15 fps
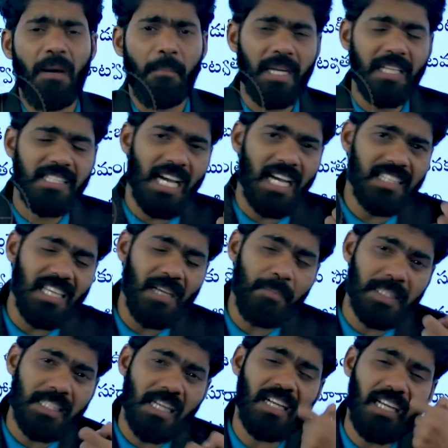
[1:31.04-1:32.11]
మరి జాతీయ
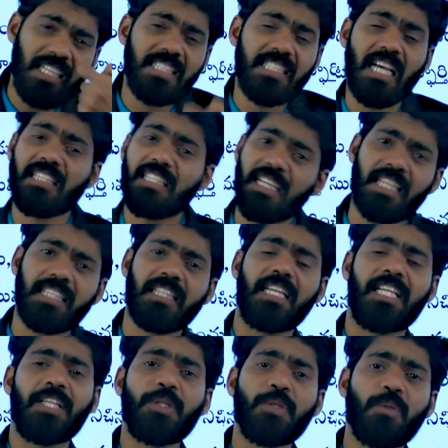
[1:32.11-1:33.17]
పతాకాన్ని జాతీయ
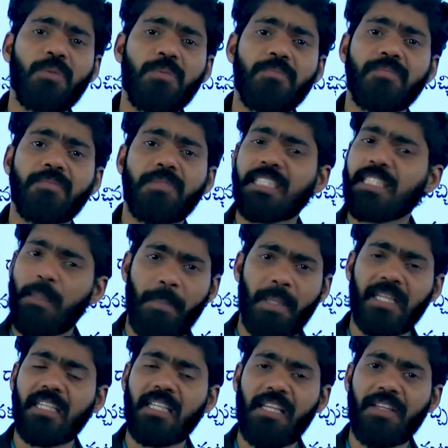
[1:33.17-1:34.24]
గీతాన్ని ఎందుకు నేను
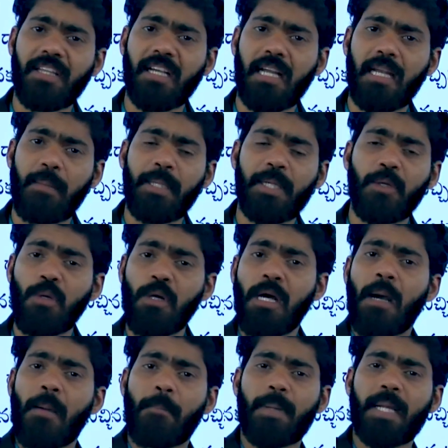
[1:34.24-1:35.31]
చెప్పాను కదా ఇందాకాల మీకు
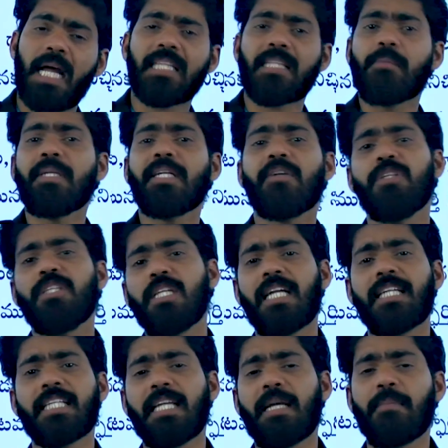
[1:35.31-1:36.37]
ప్రాథమిక విధులు
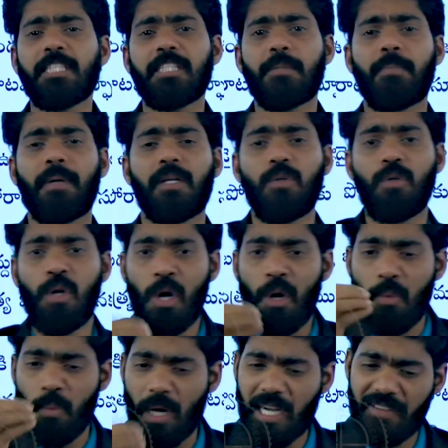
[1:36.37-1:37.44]
అంటే ఏమని చెప్పాను
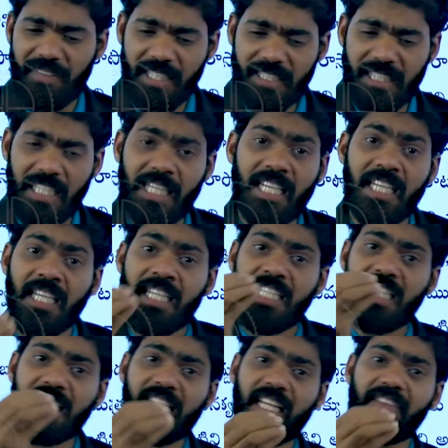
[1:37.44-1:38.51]
ఒక వ్యక్తి
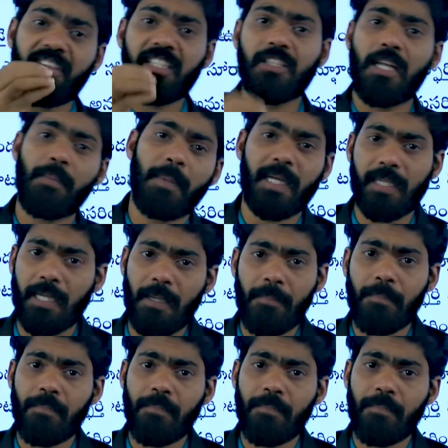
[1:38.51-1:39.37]
ఇతర వ్యక్తుల పట్ల